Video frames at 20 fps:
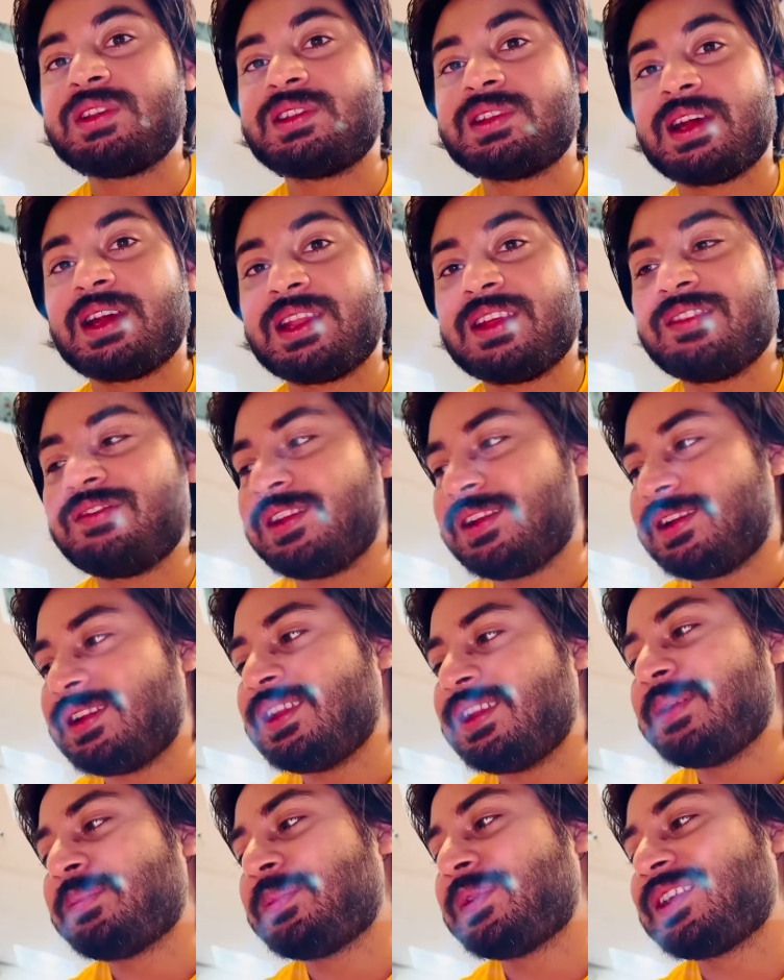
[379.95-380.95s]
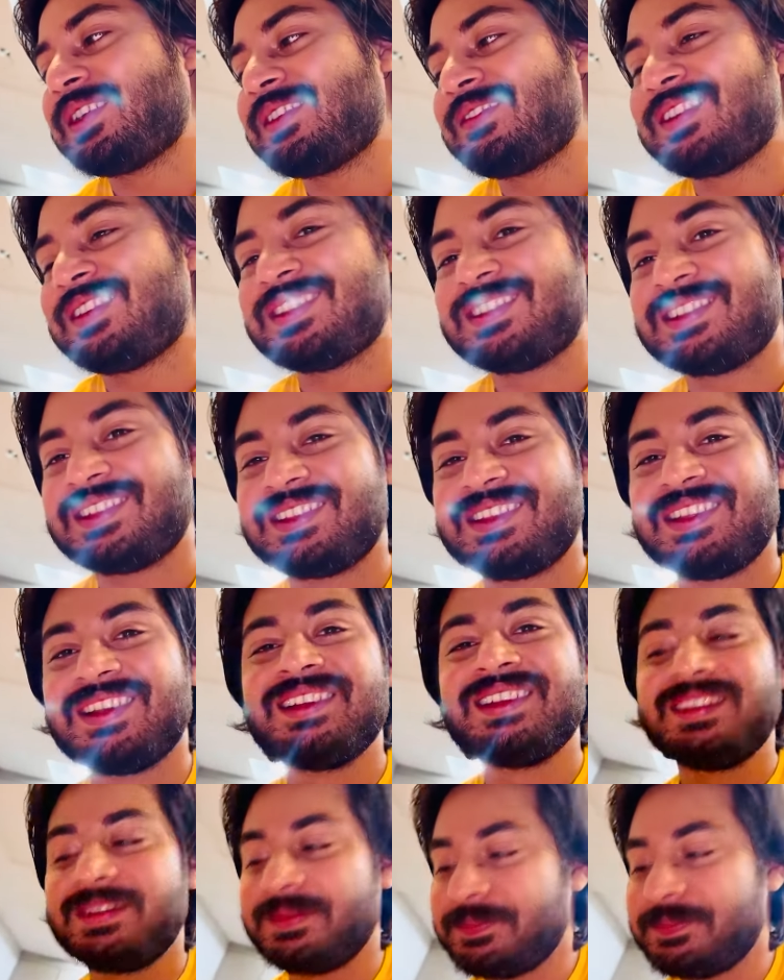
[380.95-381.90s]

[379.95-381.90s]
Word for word: ज़्यादा वेट नहीं अपना करवा सकता है